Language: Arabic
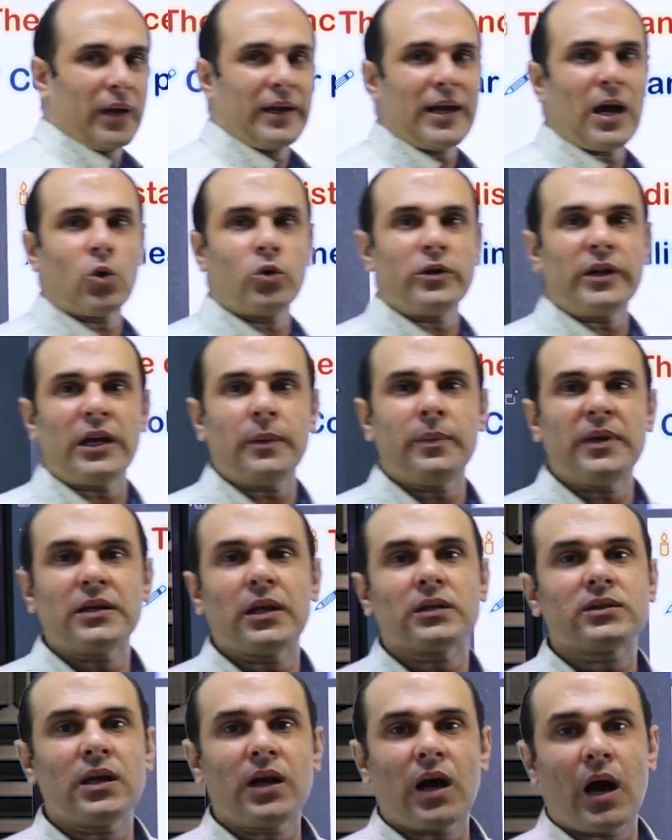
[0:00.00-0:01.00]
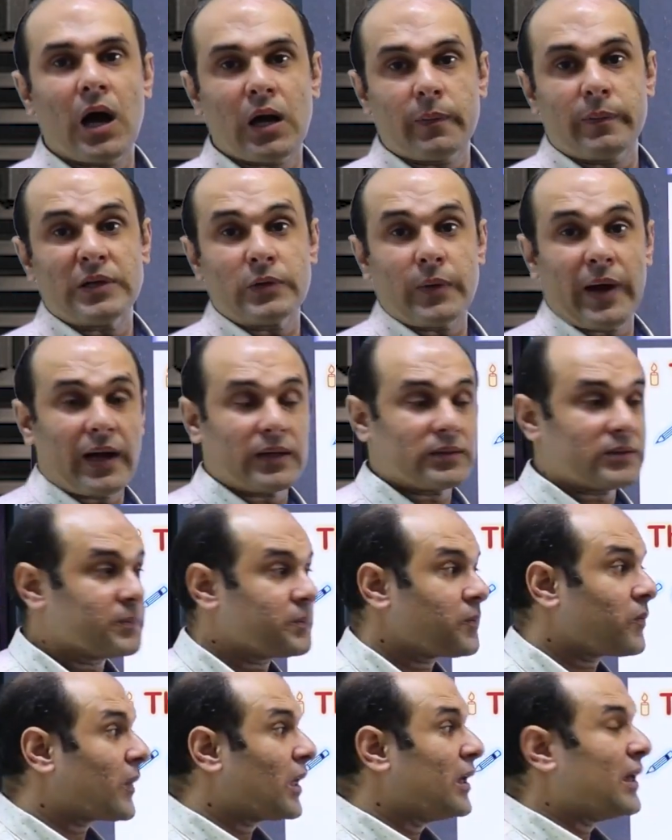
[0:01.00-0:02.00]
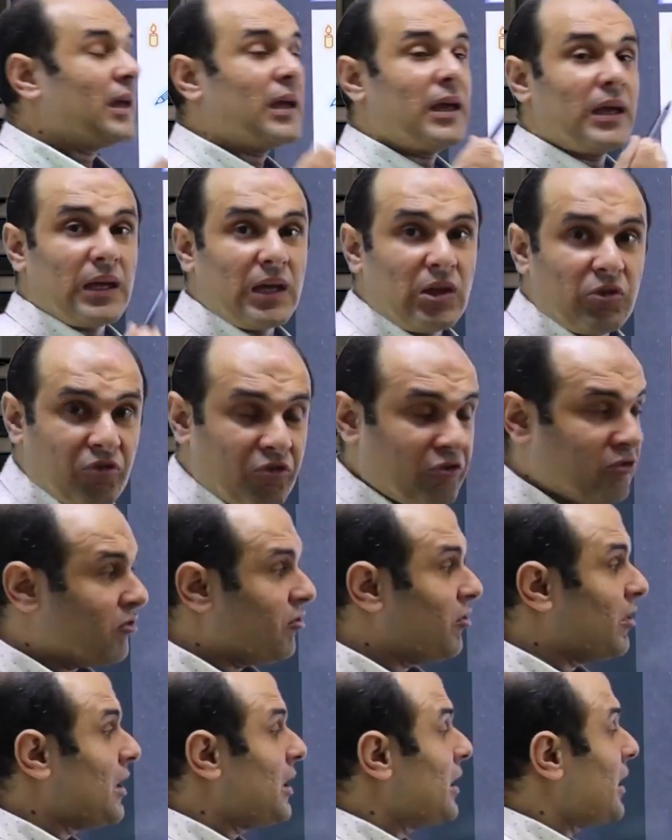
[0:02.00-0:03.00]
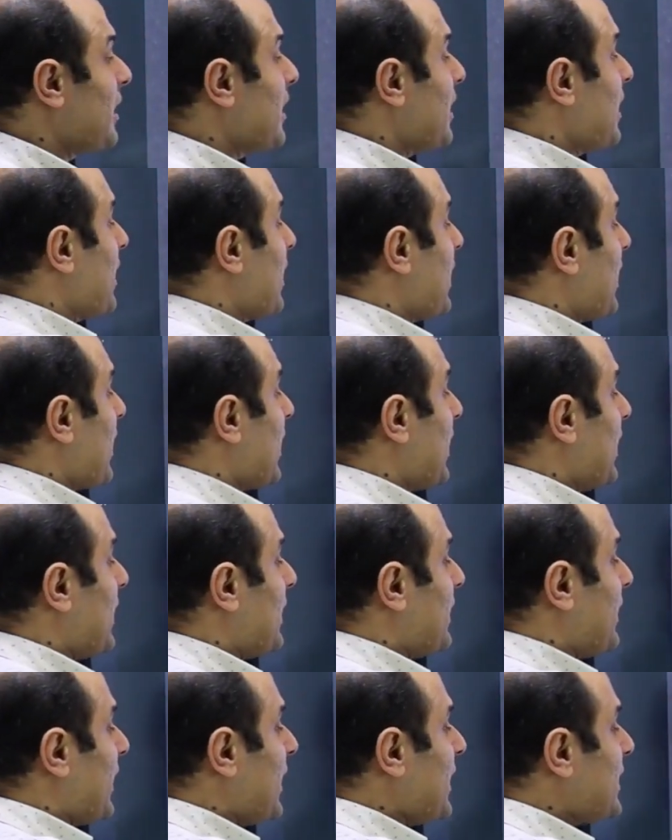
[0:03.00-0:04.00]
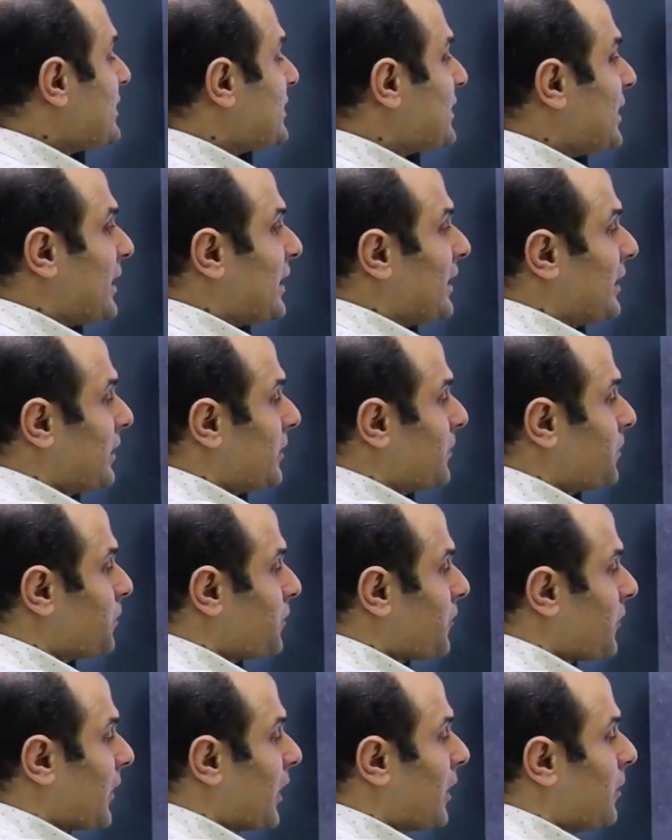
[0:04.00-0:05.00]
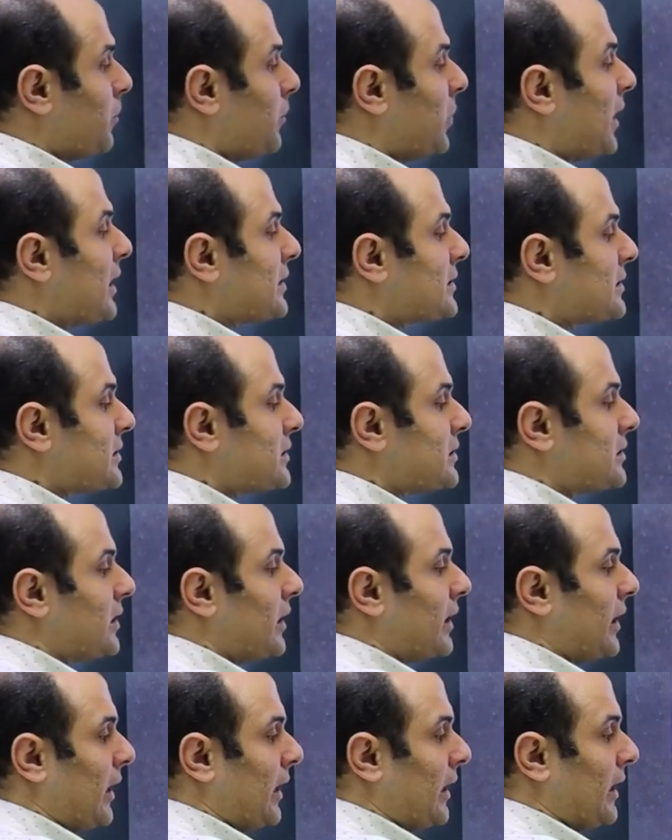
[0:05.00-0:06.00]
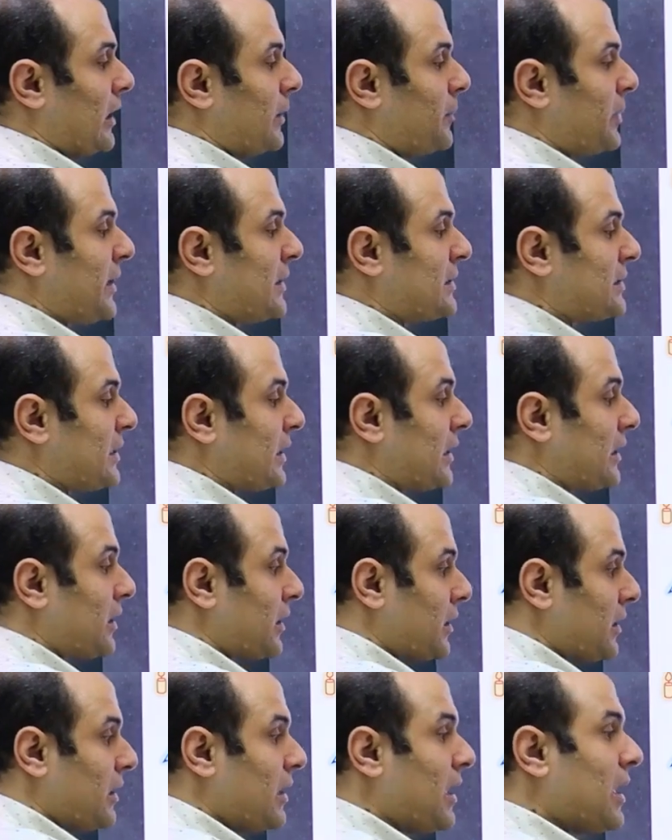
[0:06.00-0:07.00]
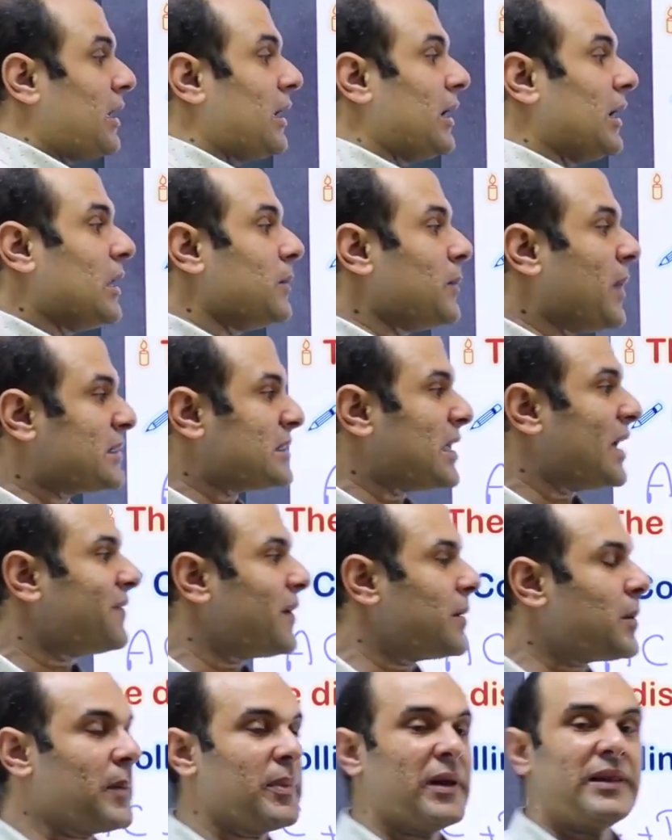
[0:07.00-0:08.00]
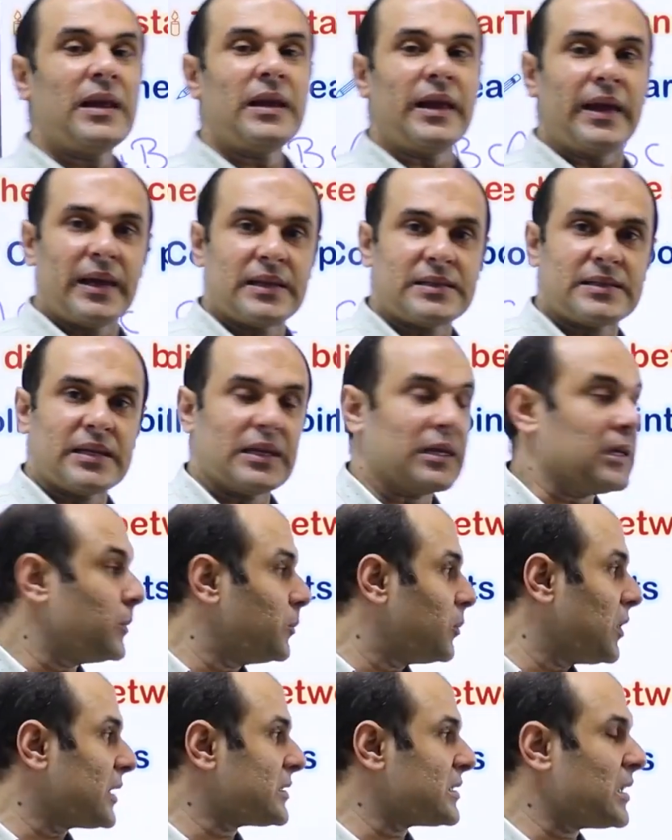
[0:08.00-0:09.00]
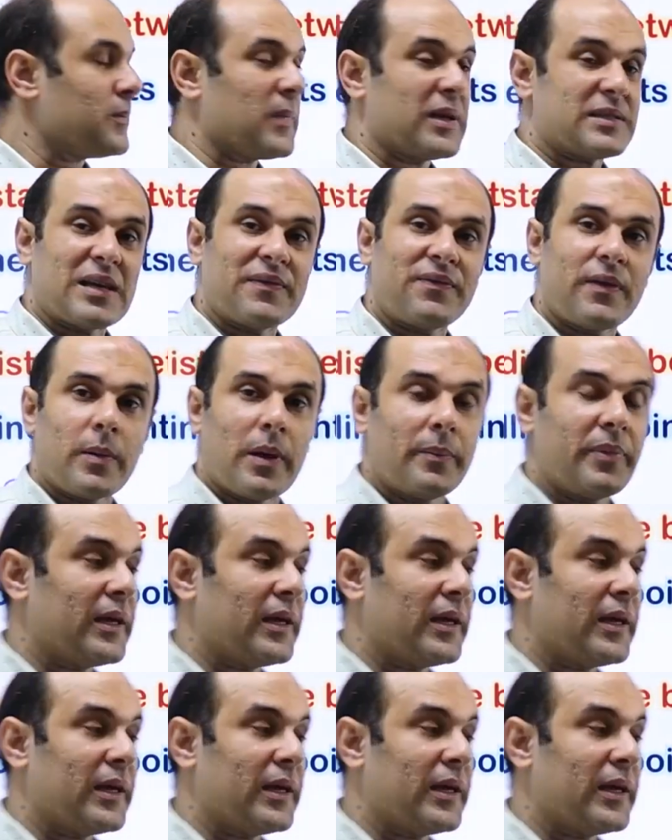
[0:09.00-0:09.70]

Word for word: وليكن اي بي ده طلع اكبر واحد if ال AC plus ال BC المسافة ما بين ال AC plus المسافة ما